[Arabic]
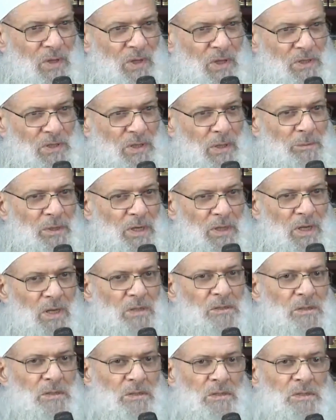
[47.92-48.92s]
عندما
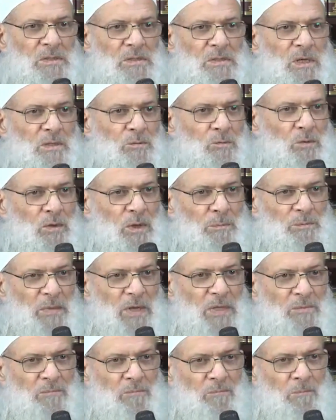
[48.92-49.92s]
يعصي الإنسان
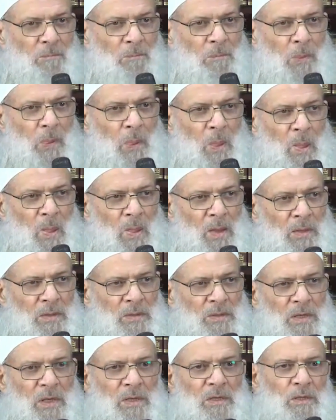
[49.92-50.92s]
ربه
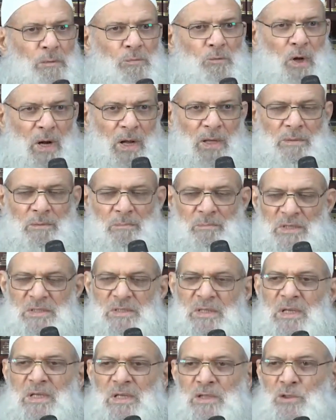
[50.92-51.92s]
يغيب عن
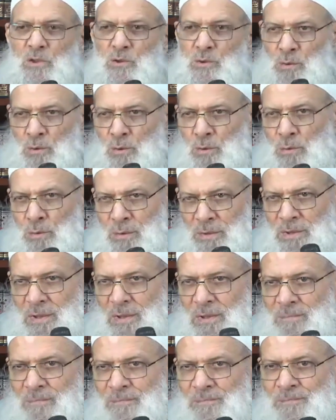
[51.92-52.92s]
مسألة الشهود
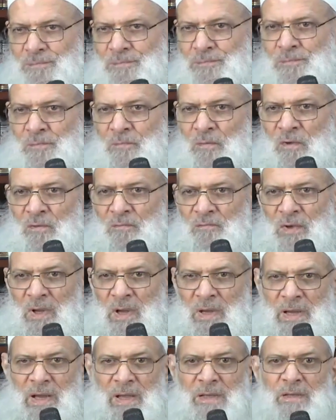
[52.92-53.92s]

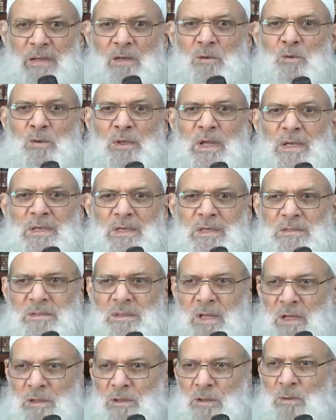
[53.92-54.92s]
فكأنه لا
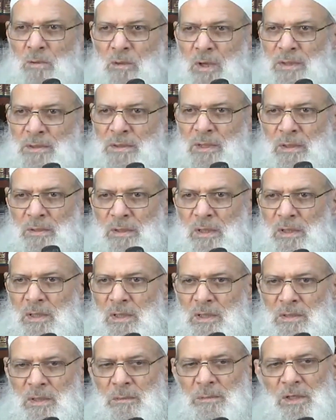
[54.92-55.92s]
يستحضر أن
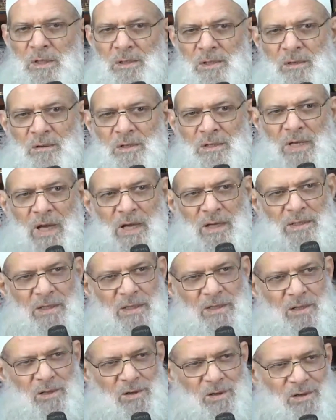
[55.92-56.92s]
الله تبارك
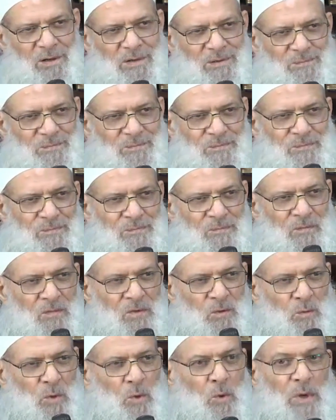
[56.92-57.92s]
وتعالى يراه
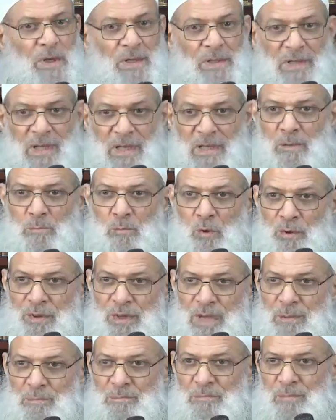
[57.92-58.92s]
هو يرتكب
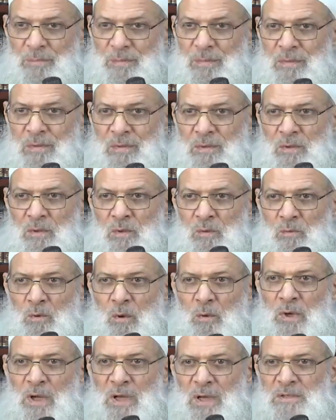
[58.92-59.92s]
الذنب
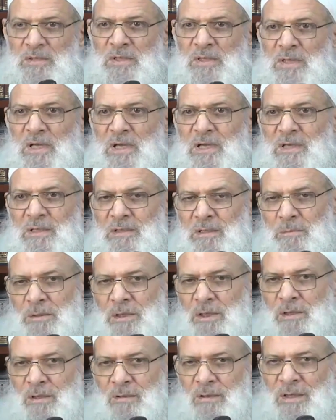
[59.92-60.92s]
ويعصي الله
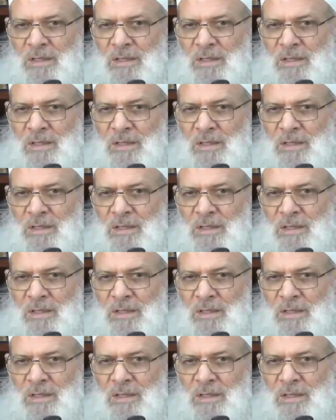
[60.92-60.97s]
تبارك